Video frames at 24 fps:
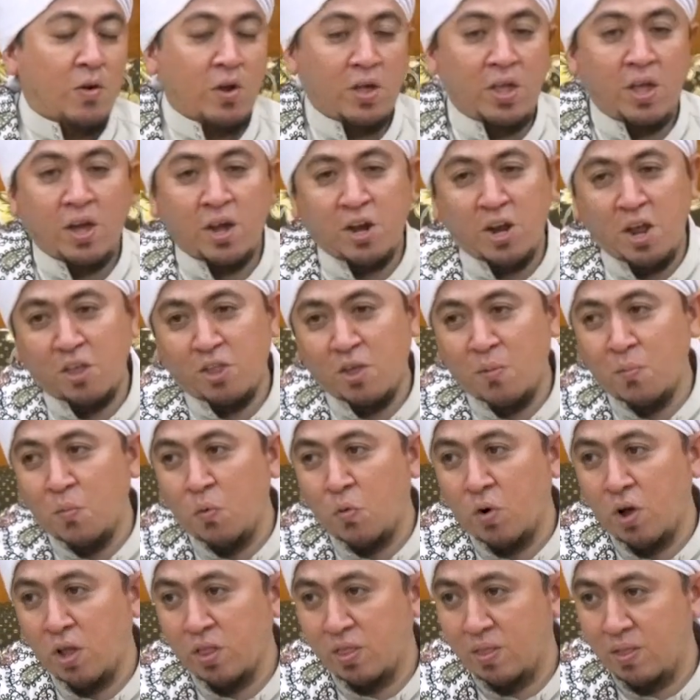Orang yang kena asam
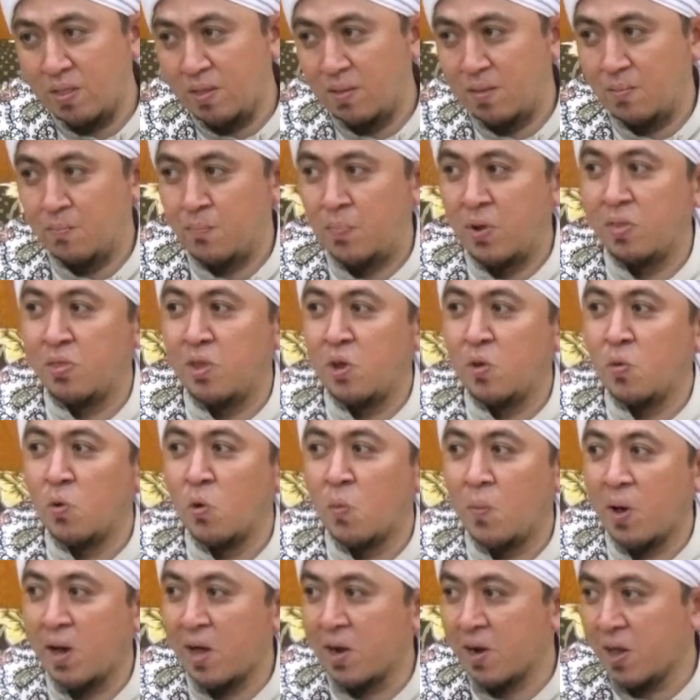urat berhenti
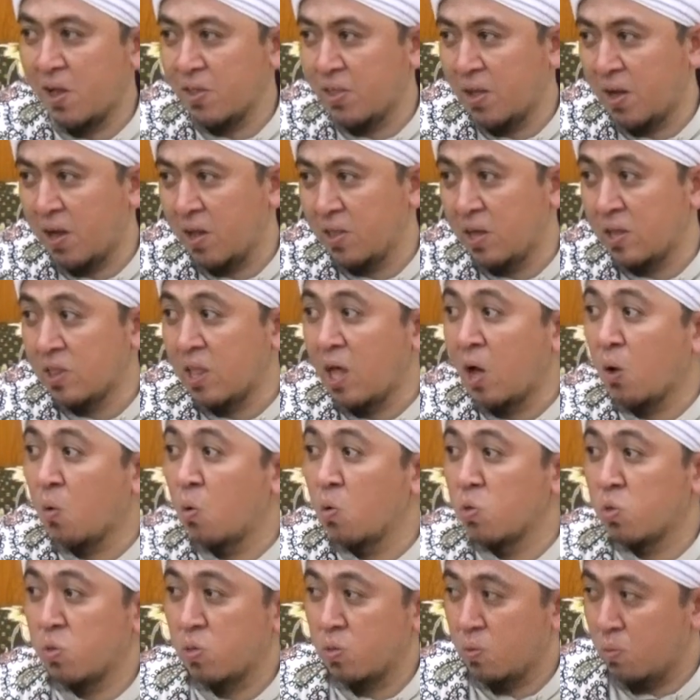dulu makan kacang-kacang
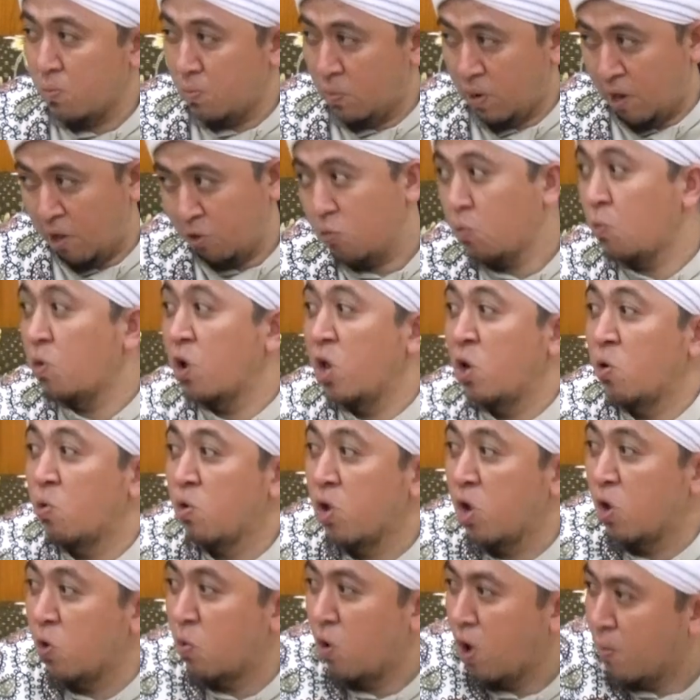takut langsung
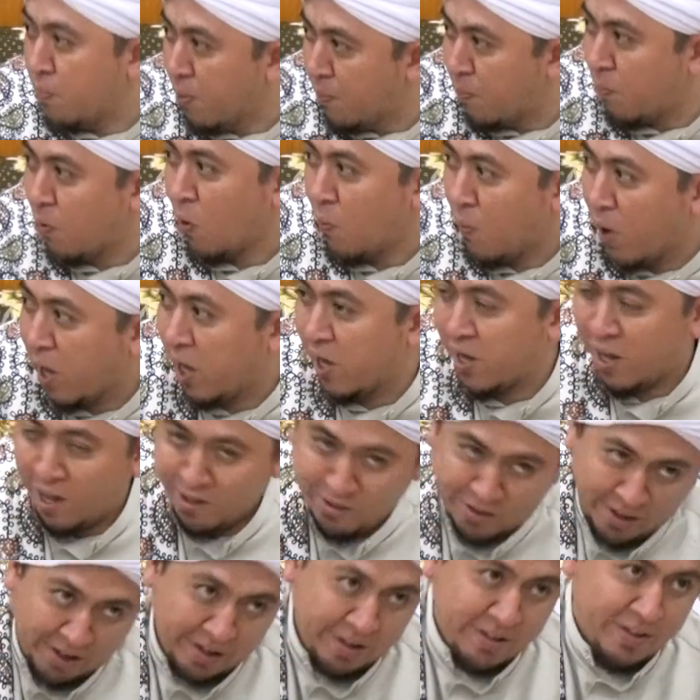linu-linu Habib kalau makan
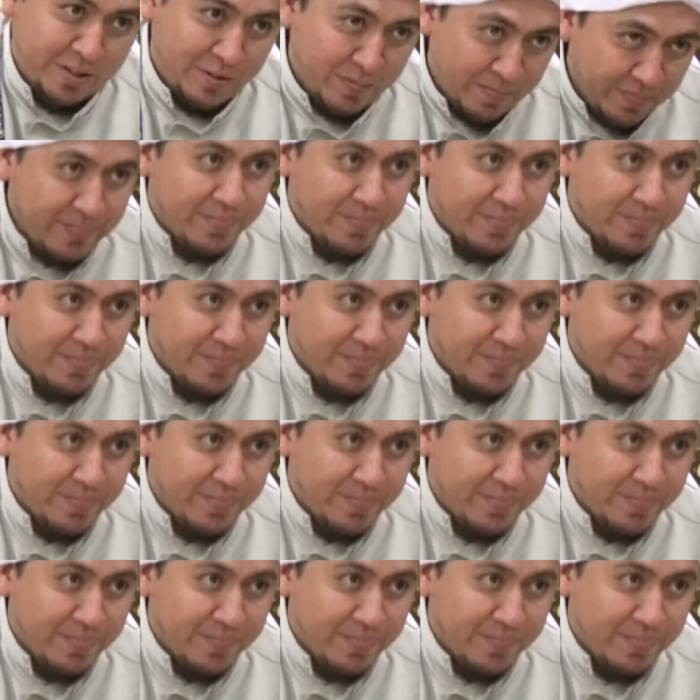kacang.